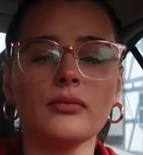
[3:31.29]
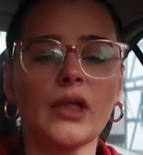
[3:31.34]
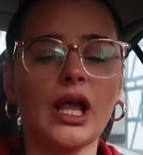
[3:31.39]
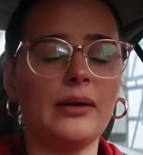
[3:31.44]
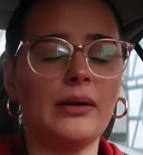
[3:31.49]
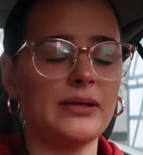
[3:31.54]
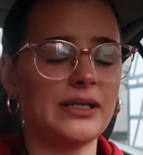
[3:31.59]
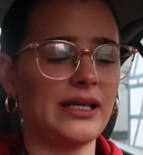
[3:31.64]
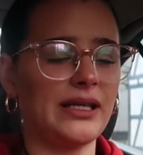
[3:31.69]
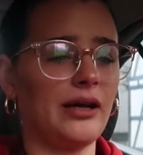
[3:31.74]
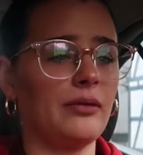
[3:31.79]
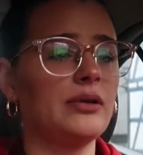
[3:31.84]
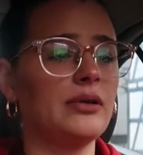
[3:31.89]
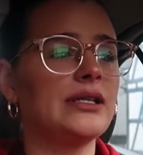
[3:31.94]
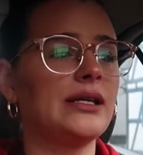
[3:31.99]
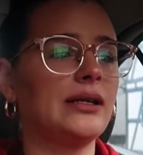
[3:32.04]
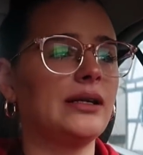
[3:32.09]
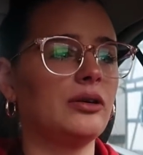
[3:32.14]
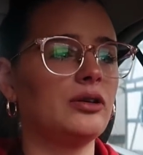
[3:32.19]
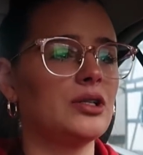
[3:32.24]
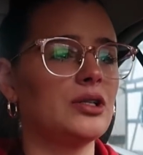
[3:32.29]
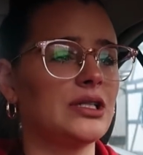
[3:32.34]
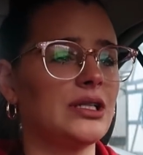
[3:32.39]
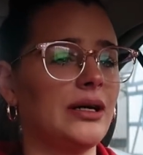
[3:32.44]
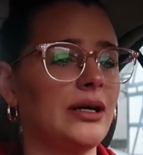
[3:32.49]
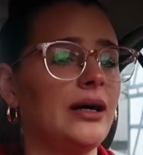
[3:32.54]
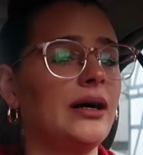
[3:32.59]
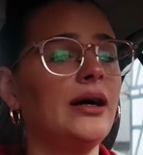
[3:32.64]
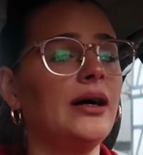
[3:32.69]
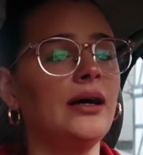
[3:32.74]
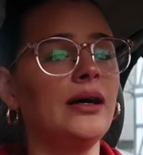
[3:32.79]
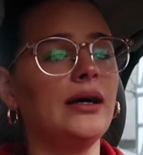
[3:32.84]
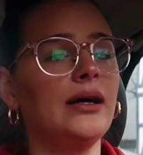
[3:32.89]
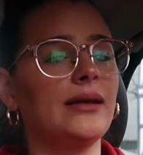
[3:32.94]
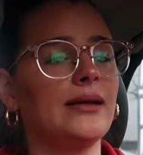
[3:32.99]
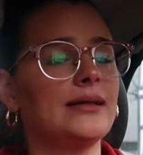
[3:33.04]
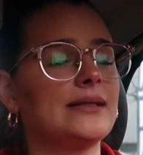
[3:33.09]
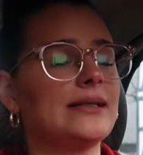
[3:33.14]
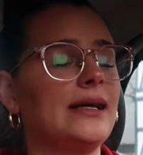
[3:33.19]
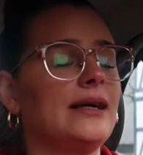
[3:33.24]
Aber ich kann mich halt auch nicht da
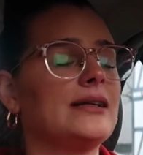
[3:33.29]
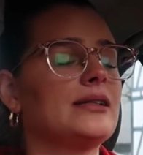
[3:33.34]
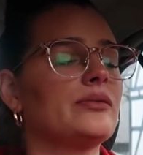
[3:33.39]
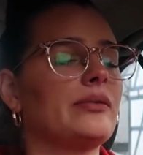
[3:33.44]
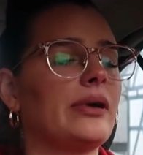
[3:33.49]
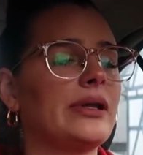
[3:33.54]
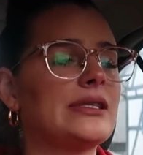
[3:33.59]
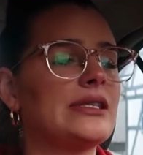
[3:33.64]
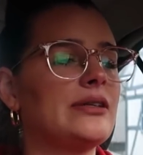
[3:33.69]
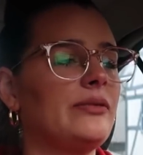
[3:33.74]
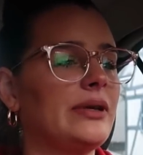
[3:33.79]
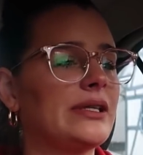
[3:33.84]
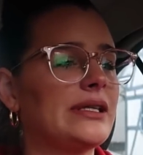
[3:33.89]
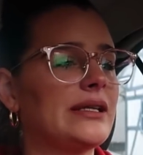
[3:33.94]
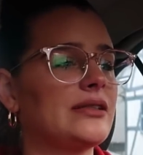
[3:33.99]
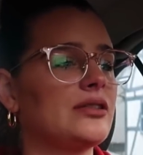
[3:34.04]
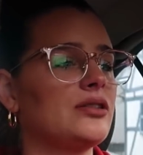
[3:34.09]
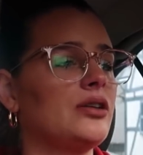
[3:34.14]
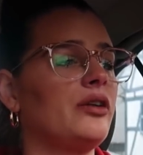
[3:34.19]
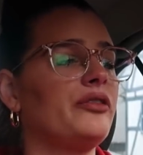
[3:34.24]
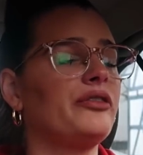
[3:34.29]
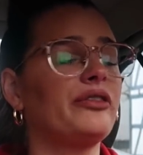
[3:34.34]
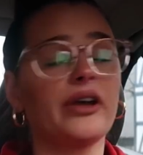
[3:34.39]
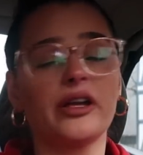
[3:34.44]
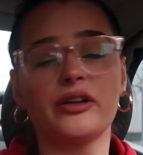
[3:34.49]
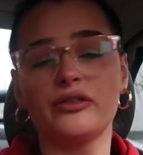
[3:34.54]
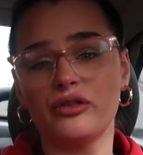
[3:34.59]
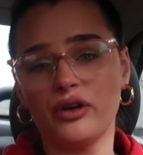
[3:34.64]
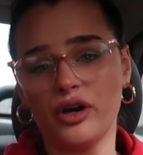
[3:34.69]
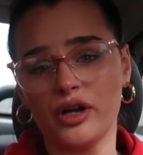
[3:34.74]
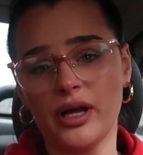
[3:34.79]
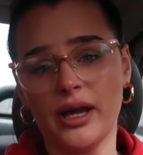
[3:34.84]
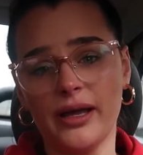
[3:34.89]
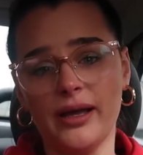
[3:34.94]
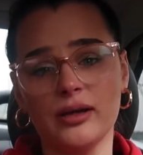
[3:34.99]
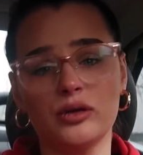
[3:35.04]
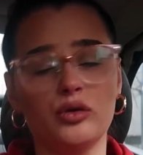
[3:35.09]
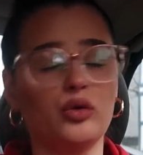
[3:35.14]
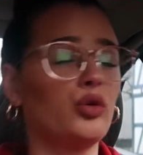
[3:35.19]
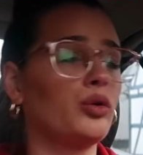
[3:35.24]
jetzt gleich in mein Zimmer setzen, und auf Frieden, Freude,
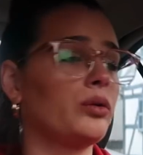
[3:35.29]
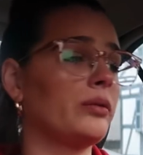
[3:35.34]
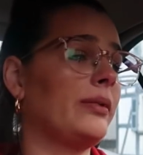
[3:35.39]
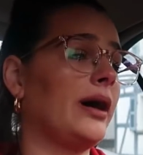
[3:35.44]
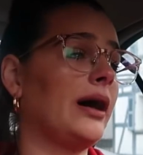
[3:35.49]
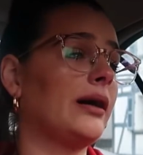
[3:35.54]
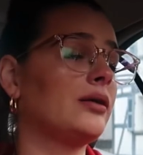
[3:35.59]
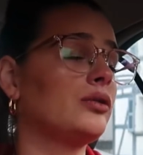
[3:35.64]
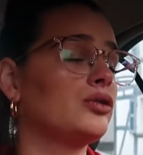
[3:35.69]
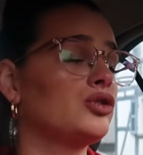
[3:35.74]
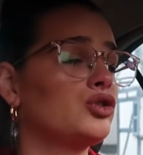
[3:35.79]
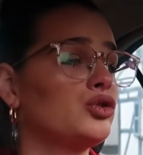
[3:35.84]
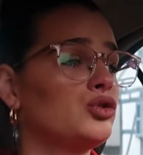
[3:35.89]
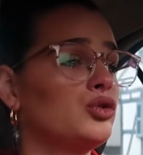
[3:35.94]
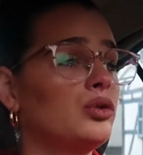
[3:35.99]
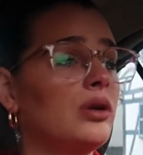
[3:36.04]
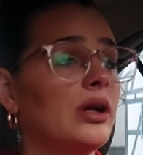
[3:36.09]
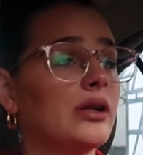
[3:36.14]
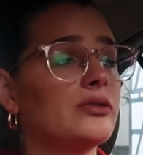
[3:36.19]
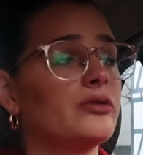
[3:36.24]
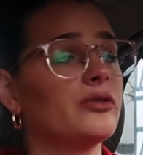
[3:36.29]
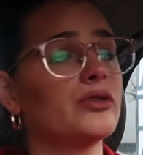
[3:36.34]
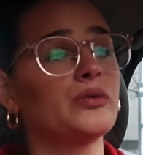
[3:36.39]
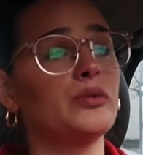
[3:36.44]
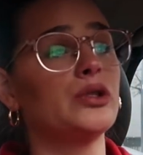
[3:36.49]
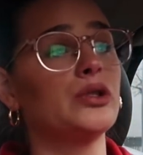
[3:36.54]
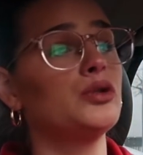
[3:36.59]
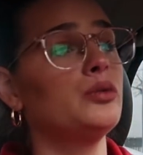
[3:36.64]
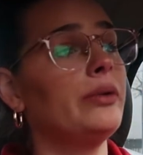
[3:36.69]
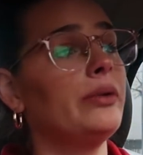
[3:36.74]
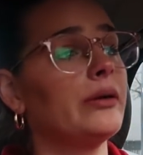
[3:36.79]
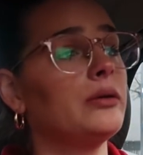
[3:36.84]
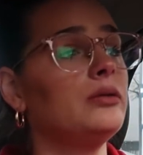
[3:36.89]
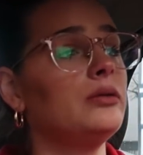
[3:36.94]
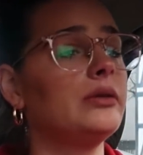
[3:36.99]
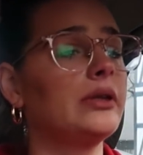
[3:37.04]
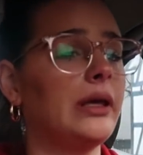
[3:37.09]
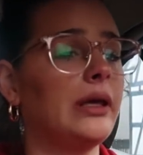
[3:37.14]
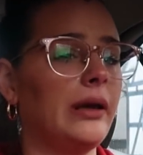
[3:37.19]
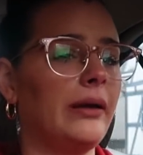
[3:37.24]
Eierkuchen machen und so tun, als würde es mir super
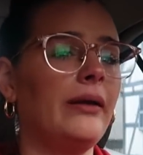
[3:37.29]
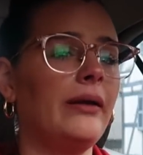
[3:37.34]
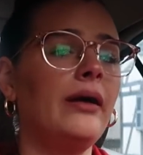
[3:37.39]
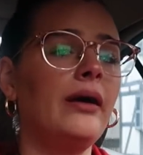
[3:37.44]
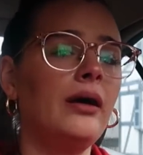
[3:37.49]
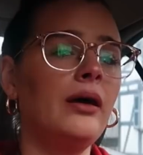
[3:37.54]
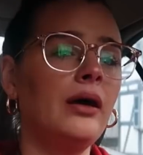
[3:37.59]
gut gehen.